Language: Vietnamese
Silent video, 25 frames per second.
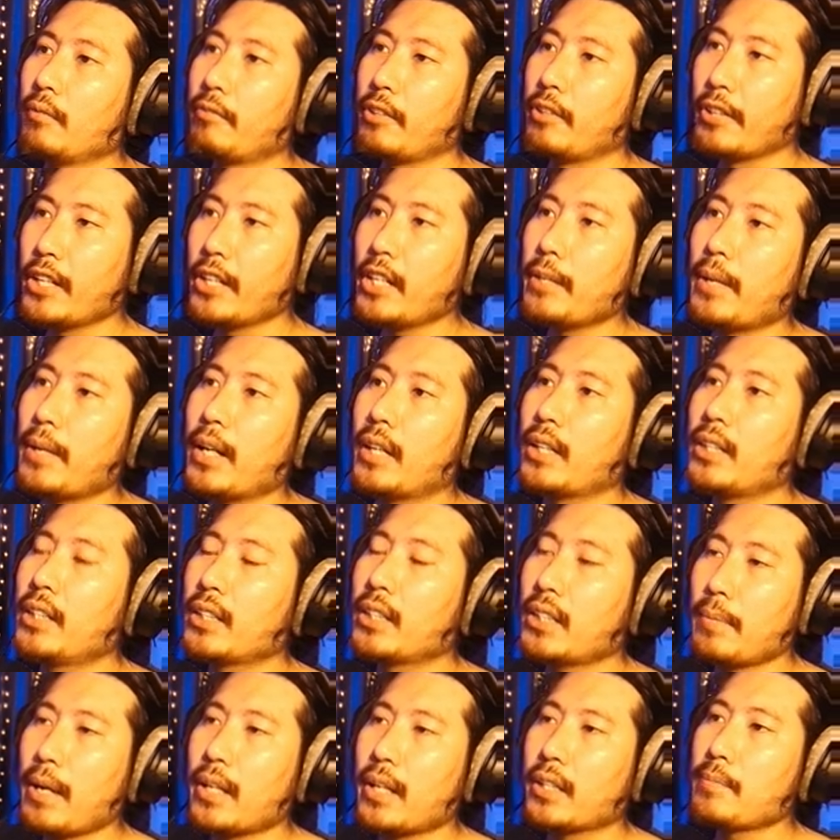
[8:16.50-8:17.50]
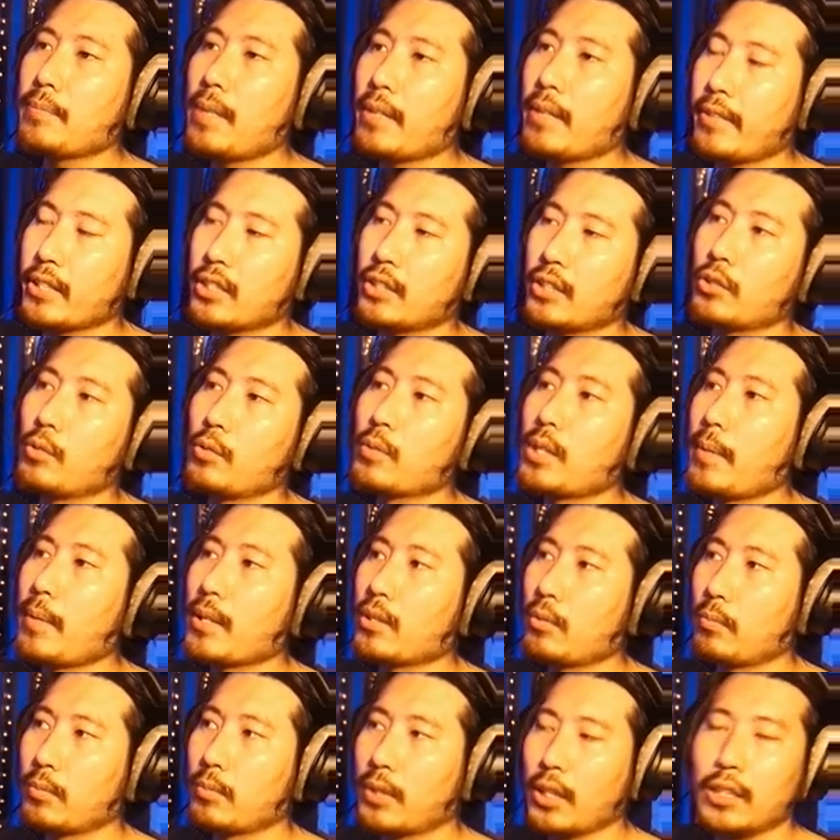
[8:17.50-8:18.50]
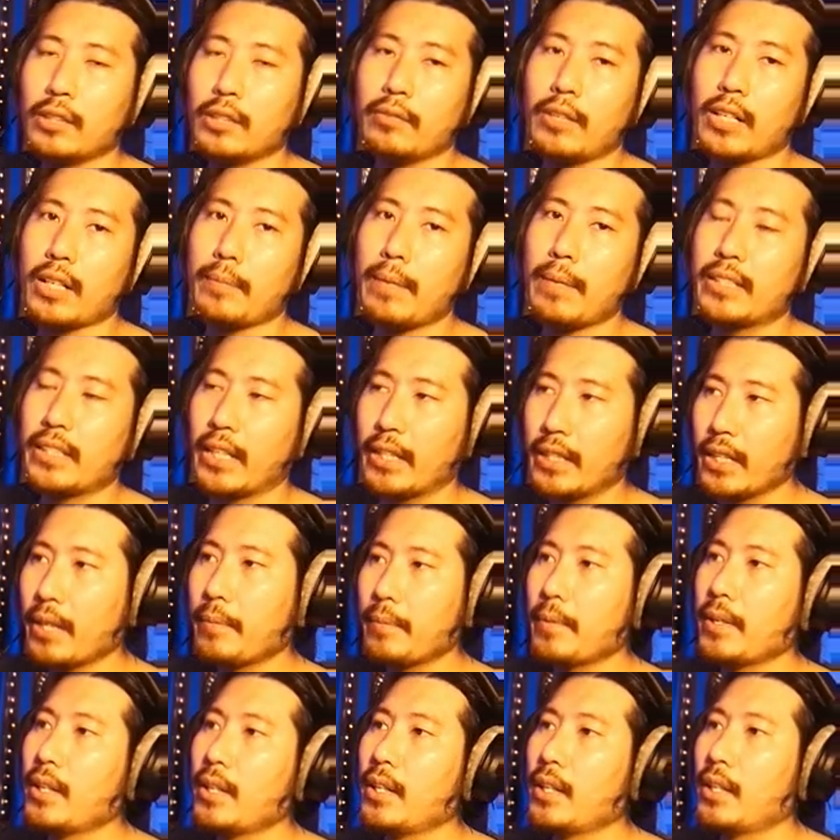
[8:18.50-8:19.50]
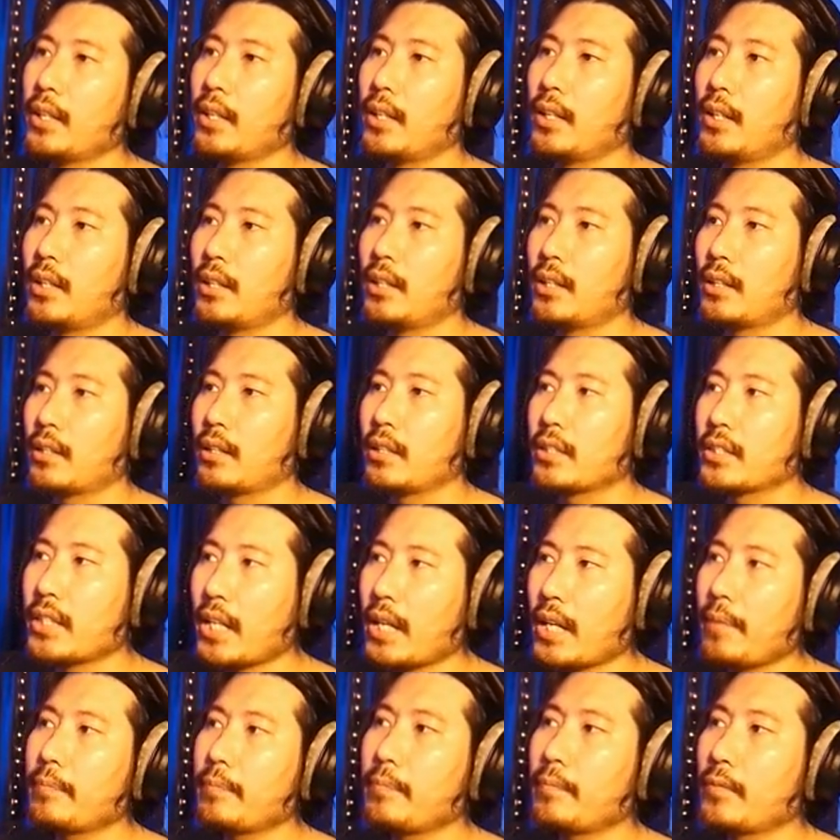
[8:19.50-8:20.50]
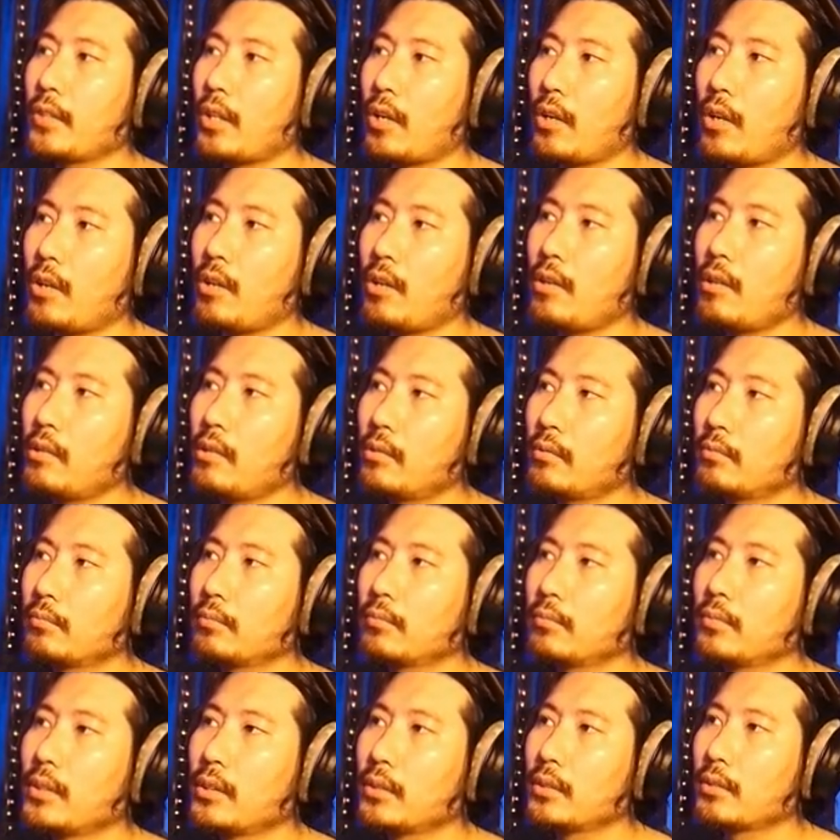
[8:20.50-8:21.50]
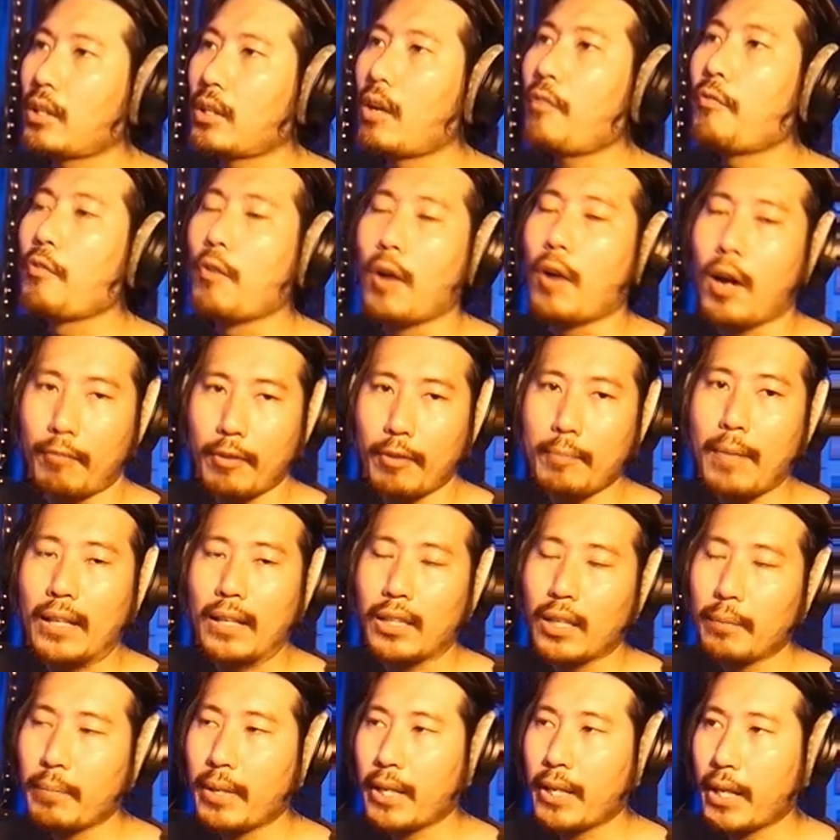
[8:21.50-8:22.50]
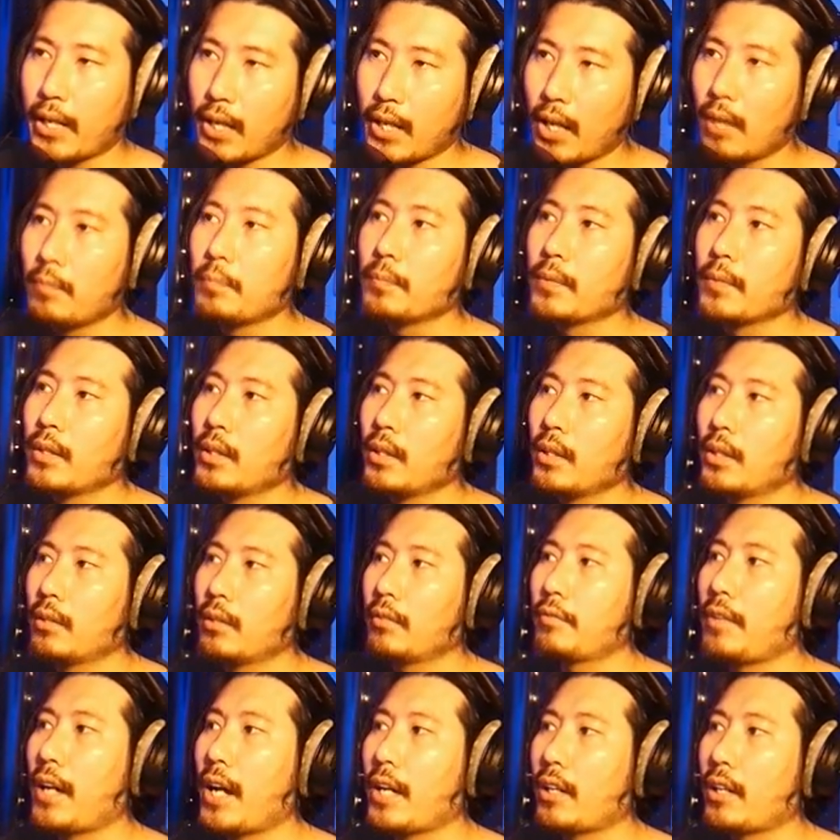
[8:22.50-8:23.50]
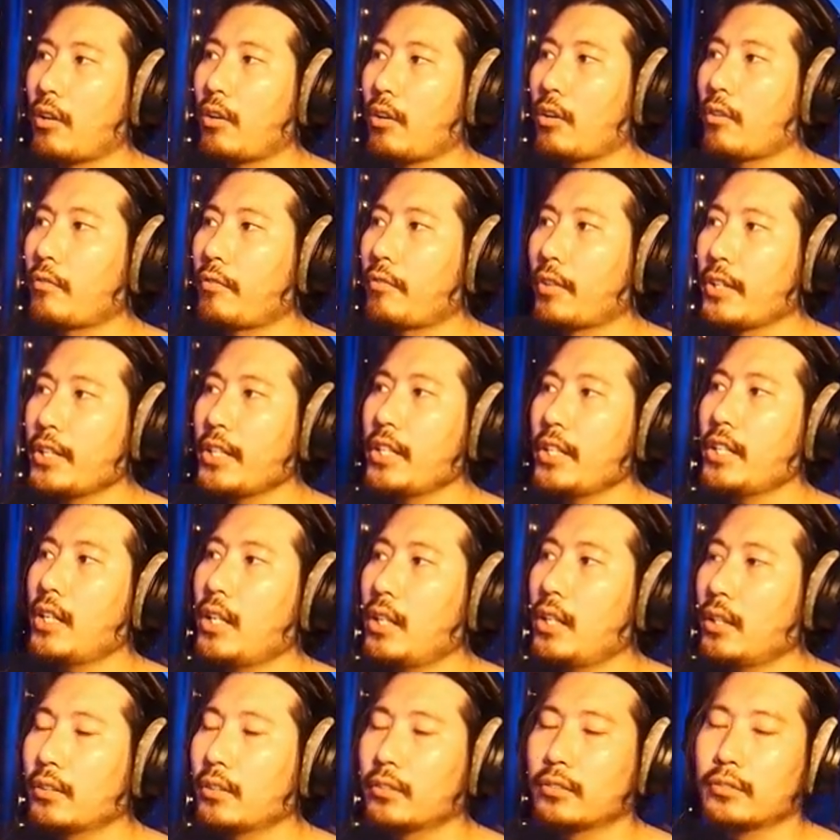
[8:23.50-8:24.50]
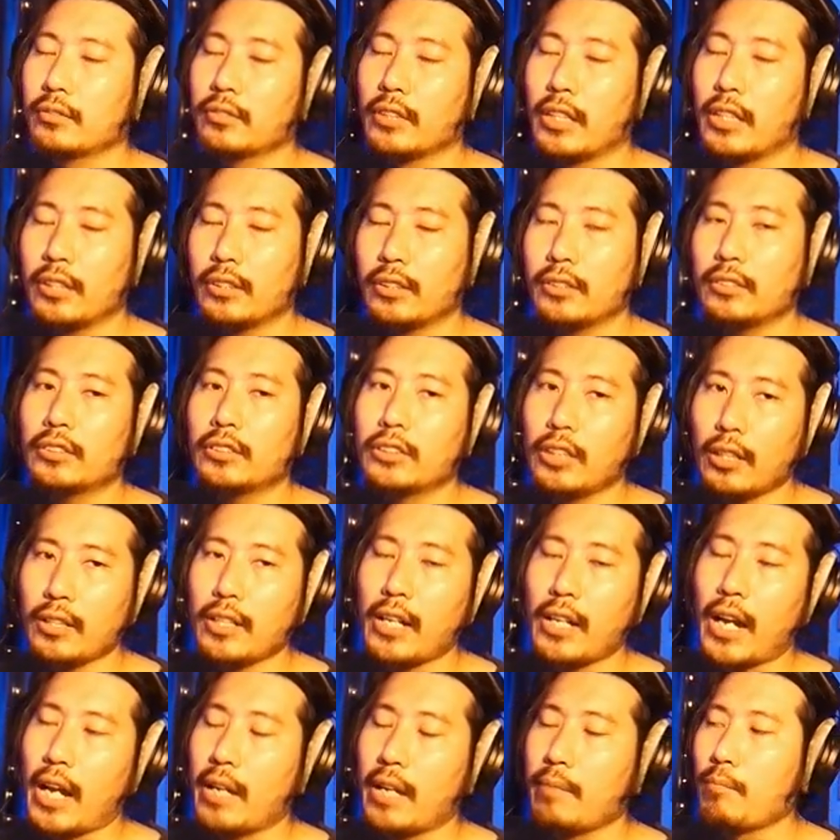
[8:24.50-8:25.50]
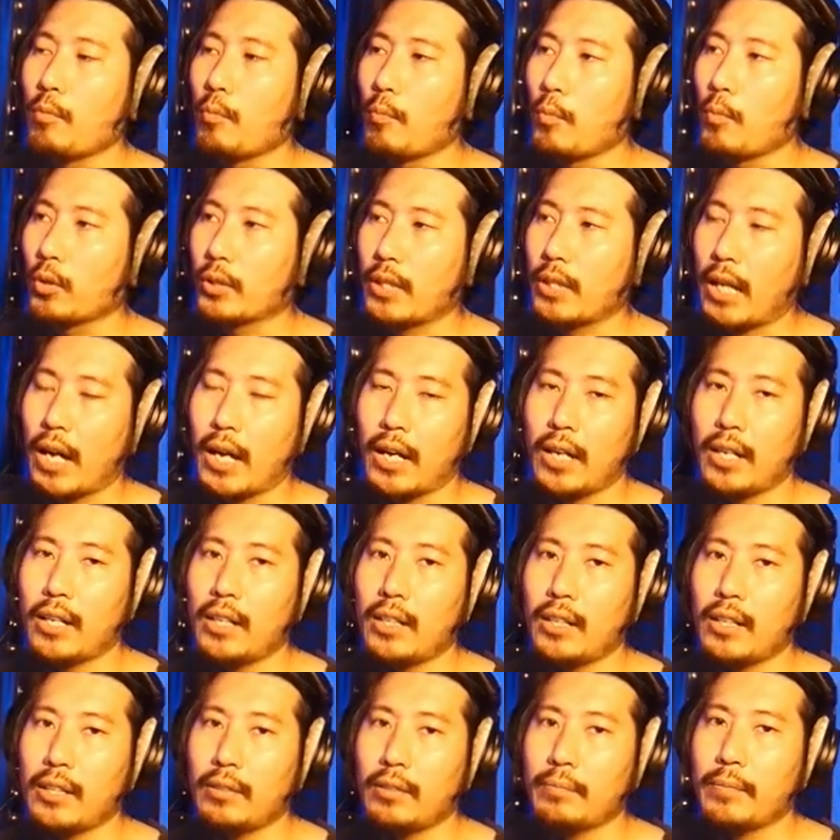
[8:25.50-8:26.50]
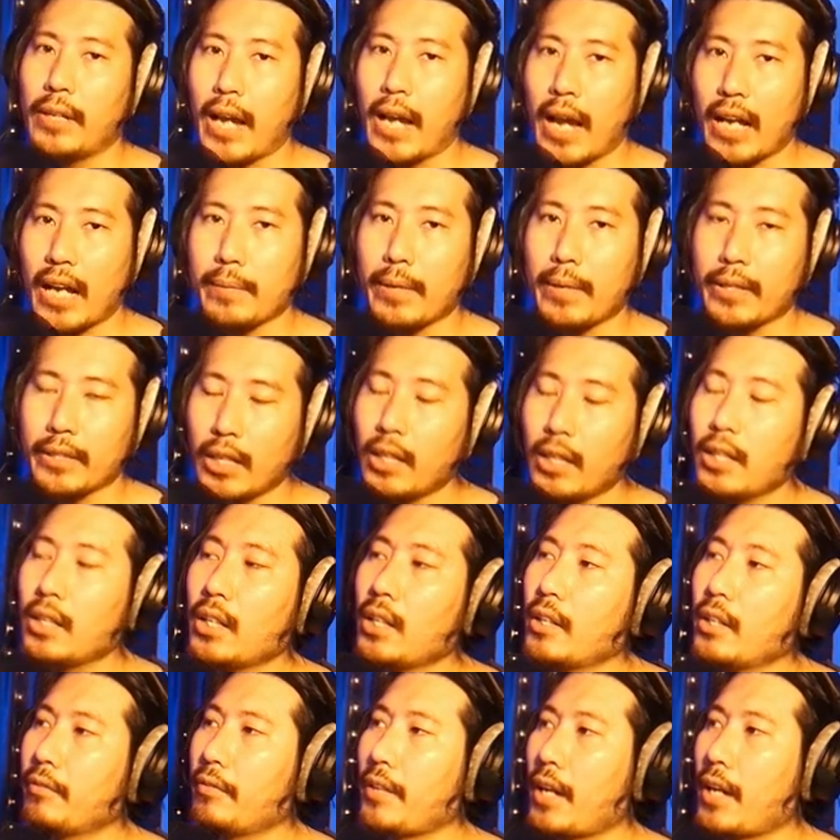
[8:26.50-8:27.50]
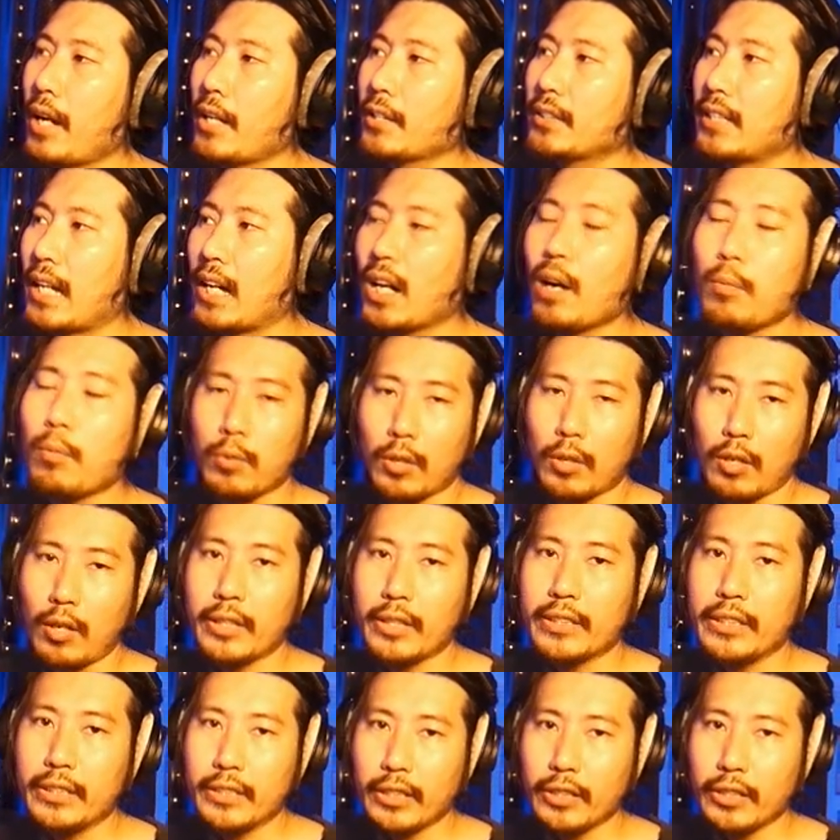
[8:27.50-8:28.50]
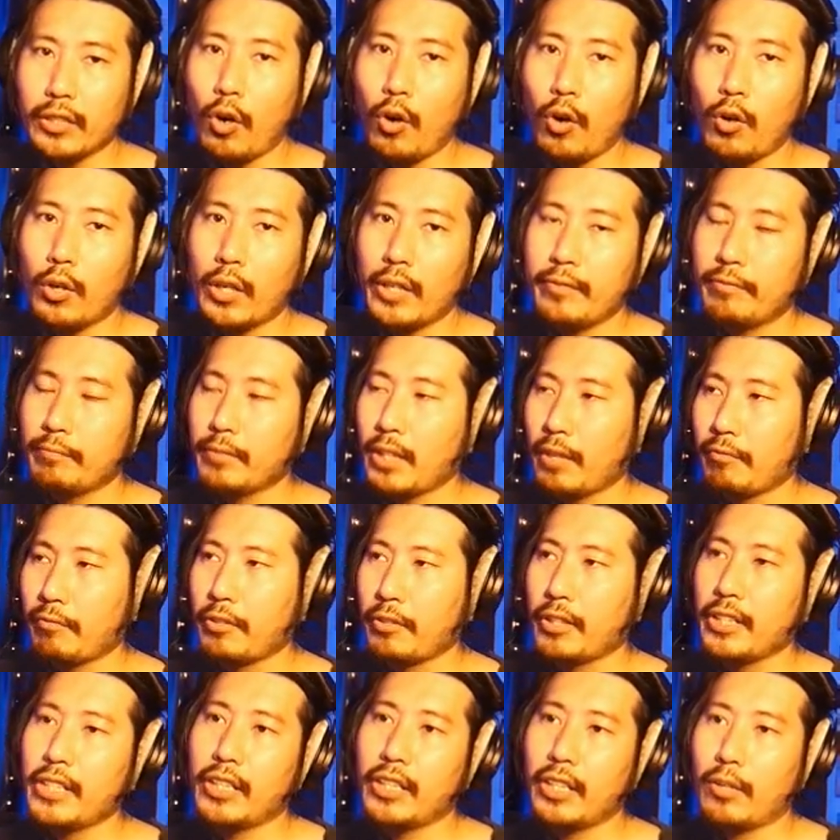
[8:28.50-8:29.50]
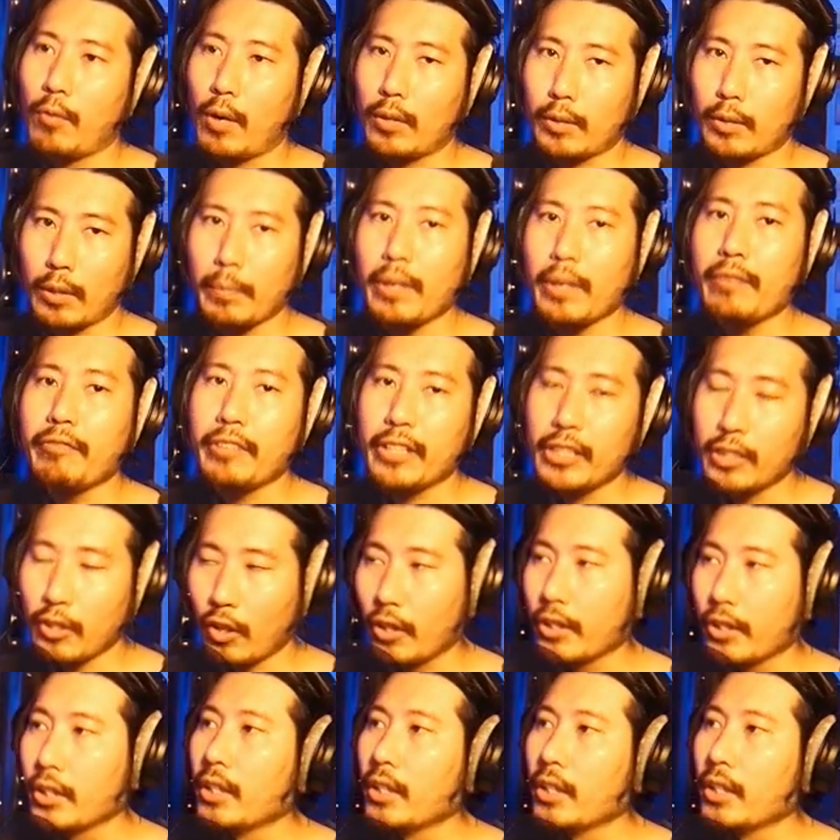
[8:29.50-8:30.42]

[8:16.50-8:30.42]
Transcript: free mà nên các bạn cứ mang về sử dụng các bạn dùng thử và các bạn trải nghiệm uh, xem nó có phù hợp với bản thân mình hay không và nó free ờ, đến trước ngày mùng 1 tháng 12 các bạn nhé và giá gốc của nó là 99 đô nên nhận free thì hoàn toàn miễn phí rồi